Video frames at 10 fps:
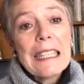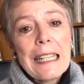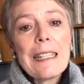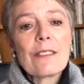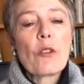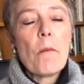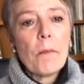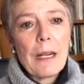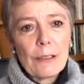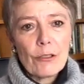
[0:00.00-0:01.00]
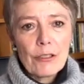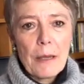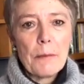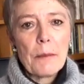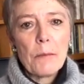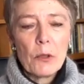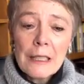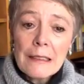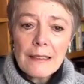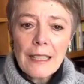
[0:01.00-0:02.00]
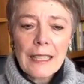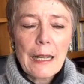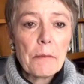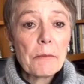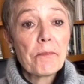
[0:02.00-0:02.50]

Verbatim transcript: que les comparto siempre por Instagram.